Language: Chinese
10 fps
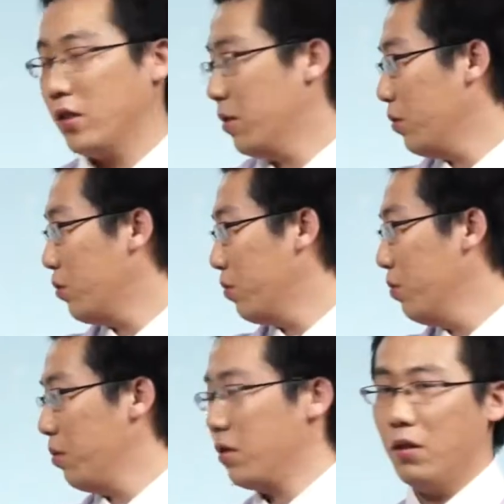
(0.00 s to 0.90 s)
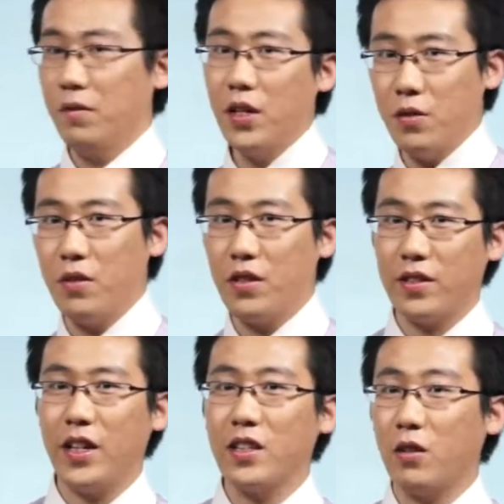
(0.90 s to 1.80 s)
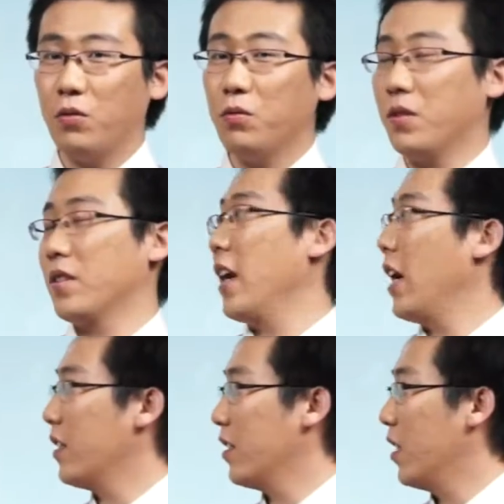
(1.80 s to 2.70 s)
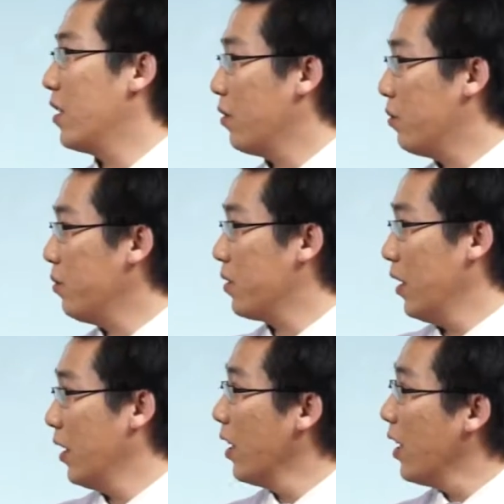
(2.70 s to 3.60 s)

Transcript: 有主语有谓语，这才叫句子啊，这才叫句子。